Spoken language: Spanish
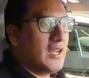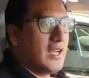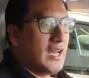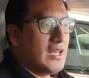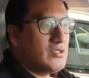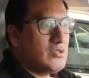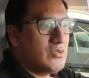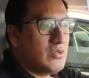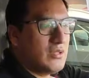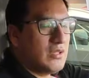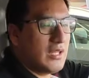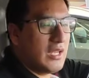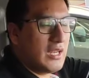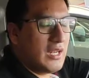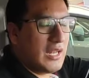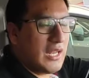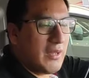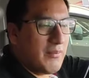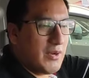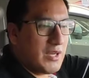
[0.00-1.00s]
el caso
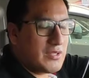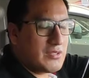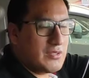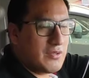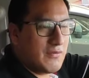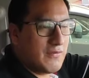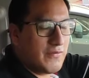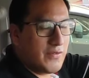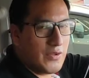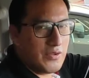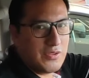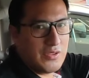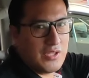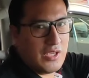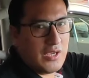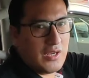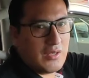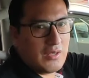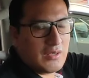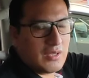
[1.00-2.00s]
de la versión
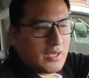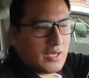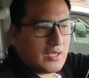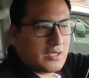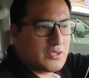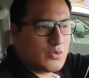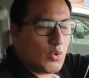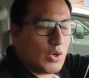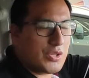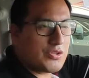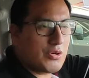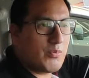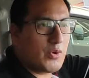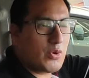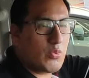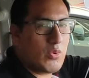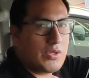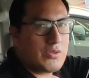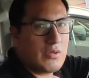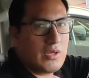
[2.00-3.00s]
Frontier, que es
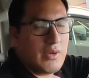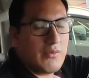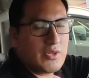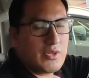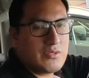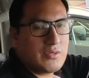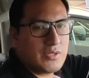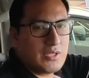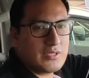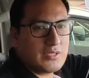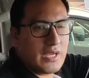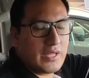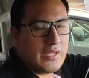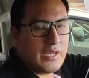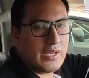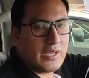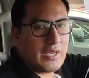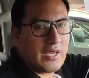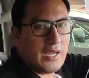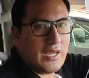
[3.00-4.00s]
4x4, la versión
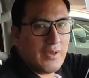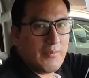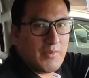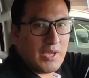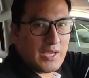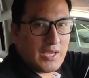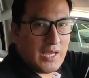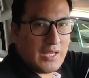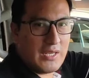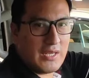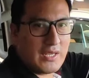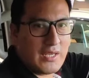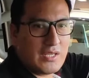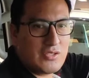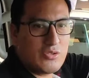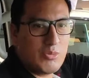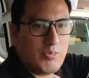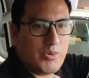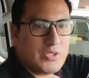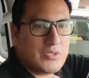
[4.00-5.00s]
estándar en caja
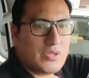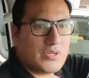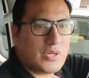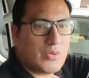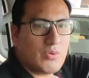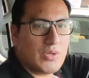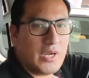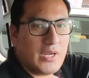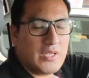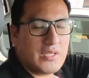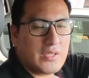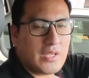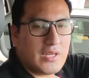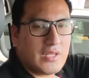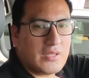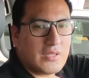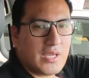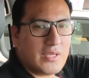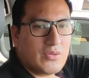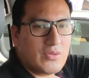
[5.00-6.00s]
mecánica, su precio regular es
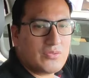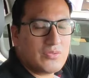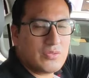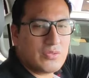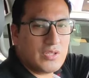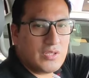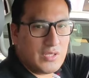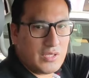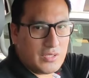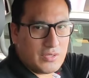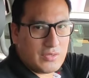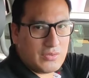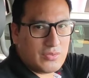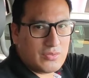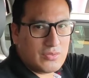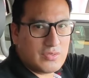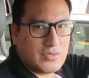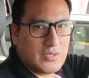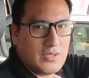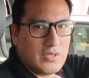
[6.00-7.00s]

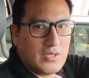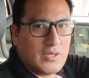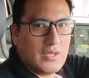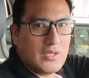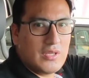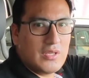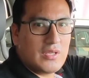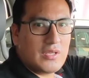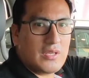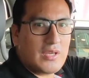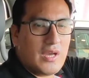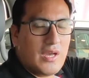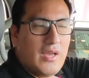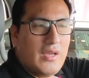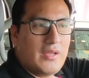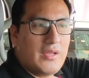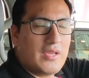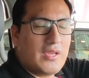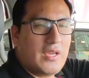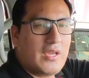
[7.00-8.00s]
38,500.
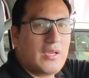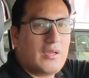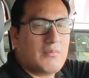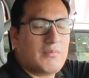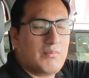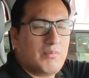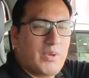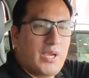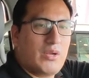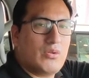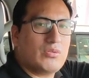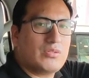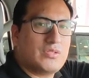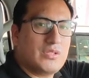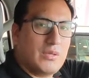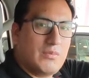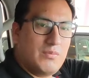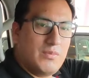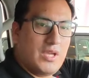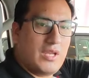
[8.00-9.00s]
¿Ya? Eh, pero
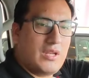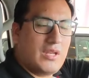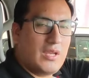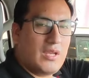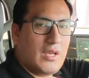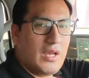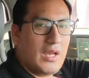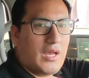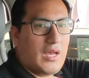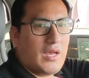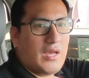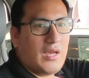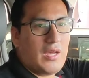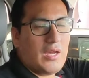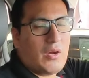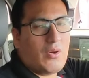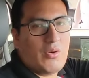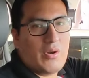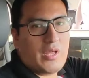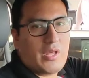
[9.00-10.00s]
si vienen
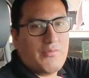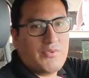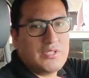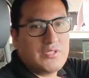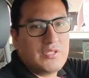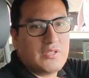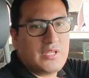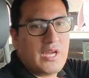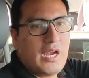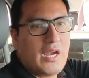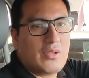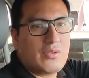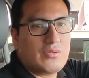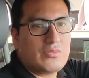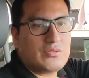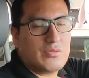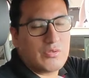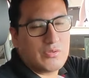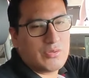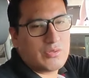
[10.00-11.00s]
ahora a
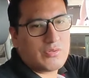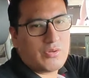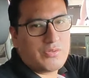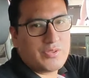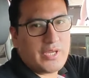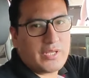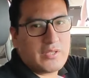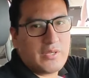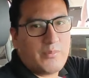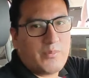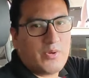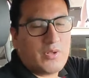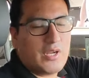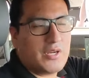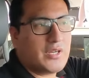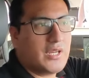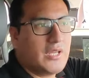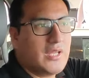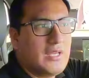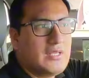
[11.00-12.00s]
visitarnos o nos contactan por
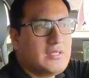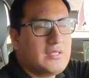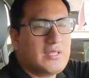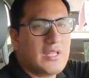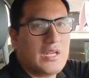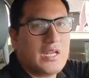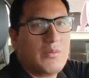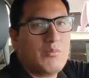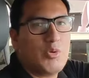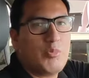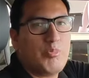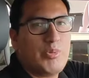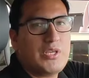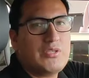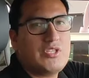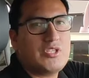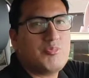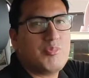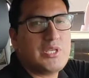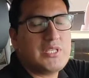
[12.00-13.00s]
las redes, tenemos
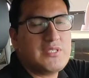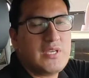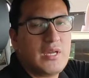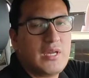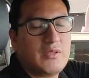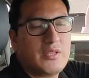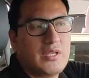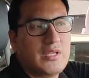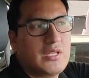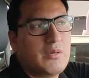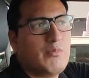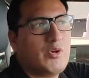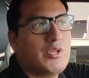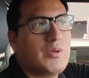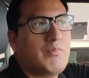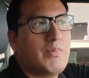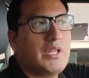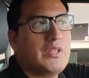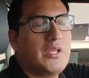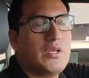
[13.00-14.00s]
precio especial. Tenemos,
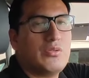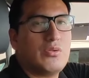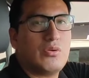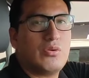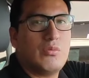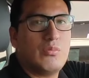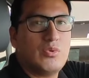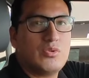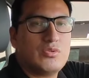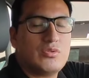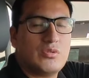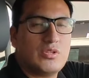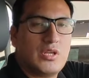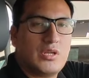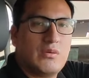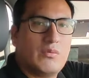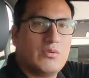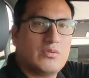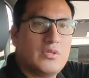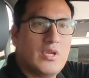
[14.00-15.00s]
dependiendo cómo son,
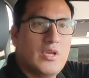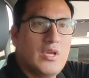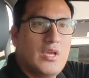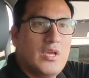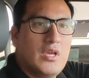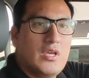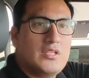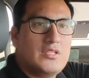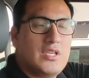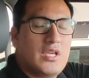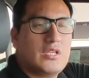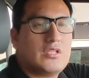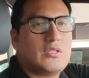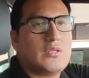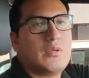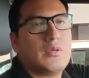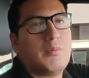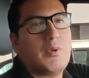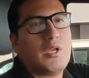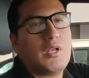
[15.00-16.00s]
tenemos si
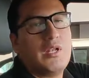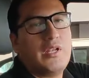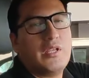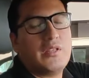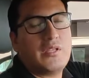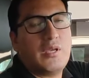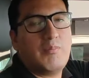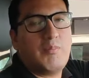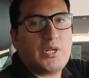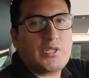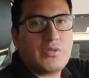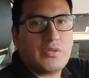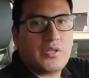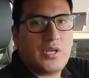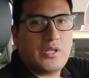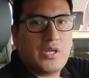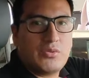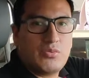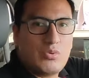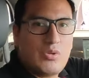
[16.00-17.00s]
es cliente de
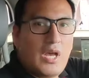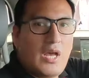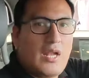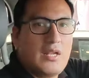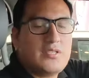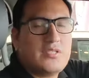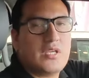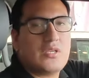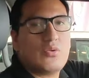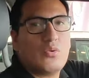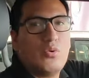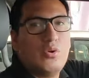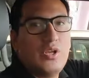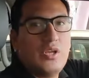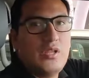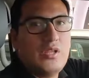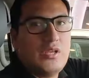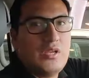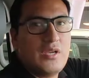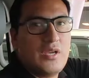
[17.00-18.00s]
persona natural, si es
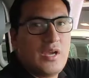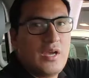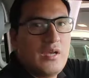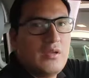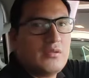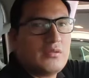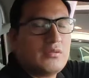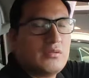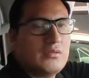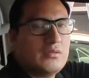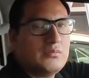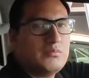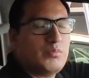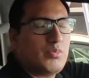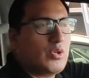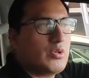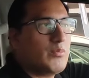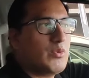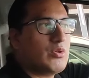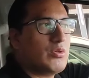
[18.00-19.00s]
jurídica, ¿no?
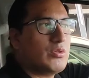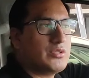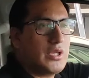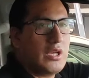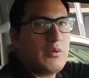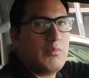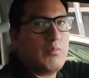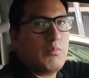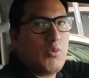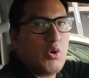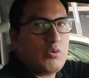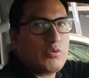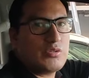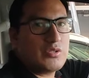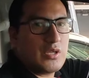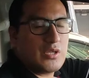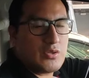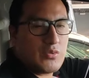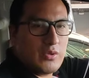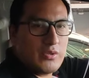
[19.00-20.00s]
podemos conseguir
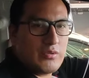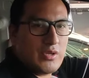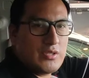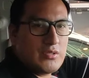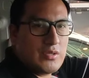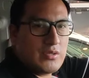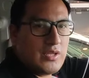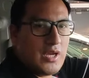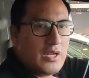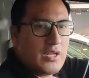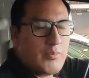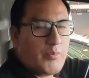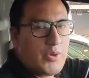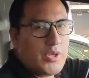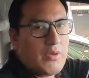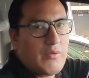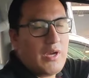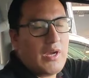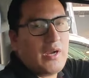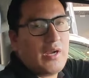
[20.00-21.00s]
bonos de descuento adicionales,
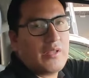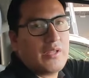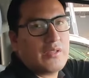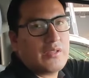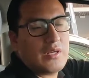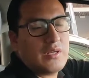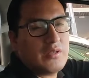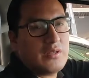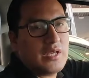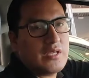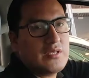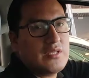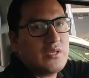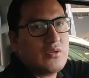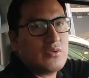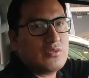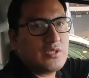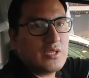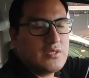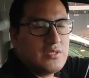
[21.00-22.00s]
puede bajar de
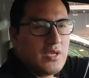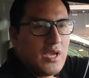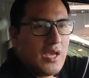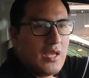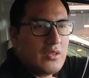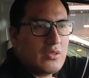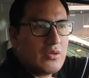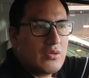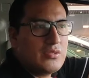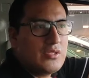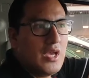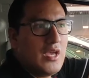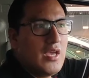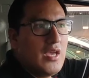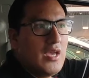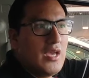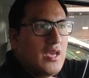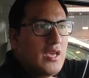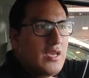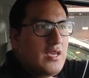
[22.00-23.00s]
35 a 600
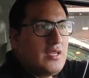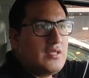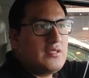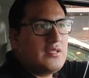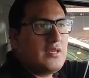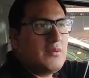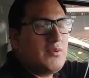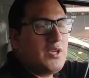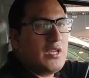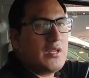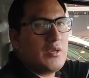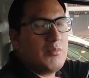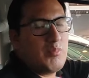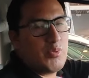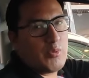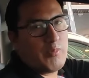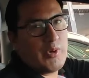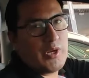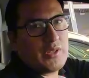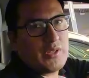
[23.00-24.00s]
y si vienen
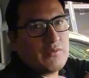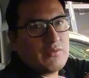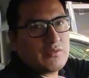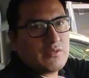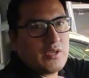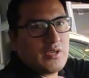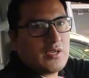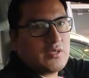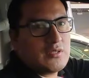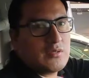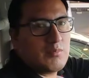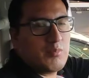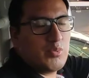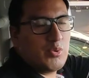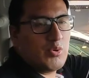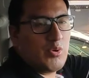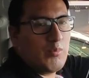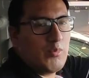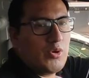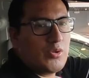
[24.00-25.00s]
por parte de ustedes
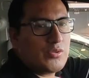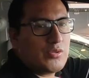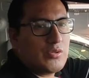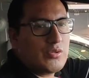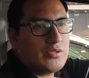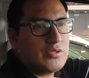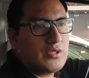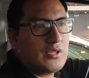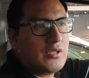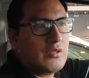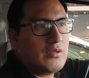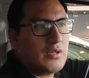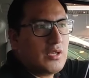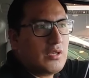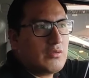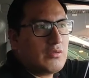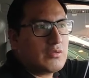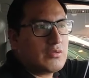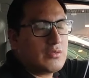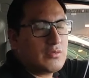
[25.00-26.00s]
Uromotos y,
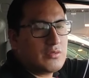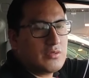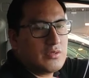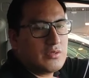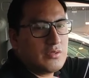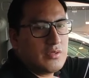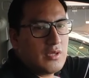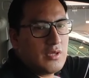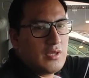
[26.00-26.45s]
y nuestros,